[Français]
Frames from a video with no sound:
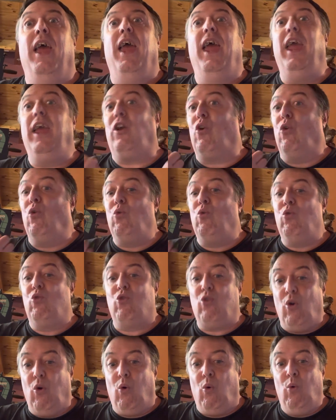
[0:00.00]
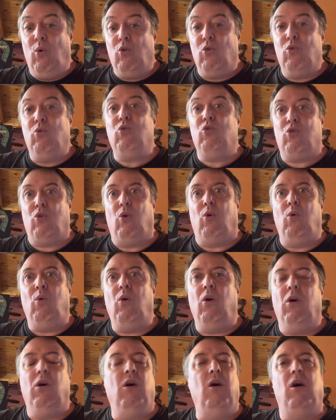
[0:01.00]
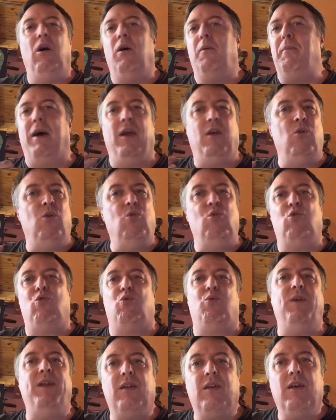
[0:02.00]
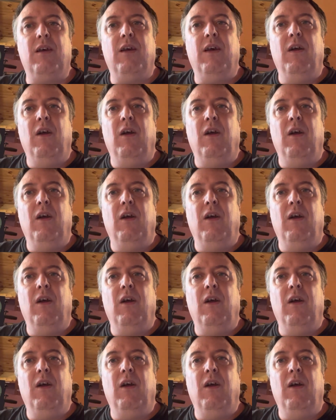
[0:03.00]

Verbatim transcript: et que nous aurons, nous aurons bah, une suite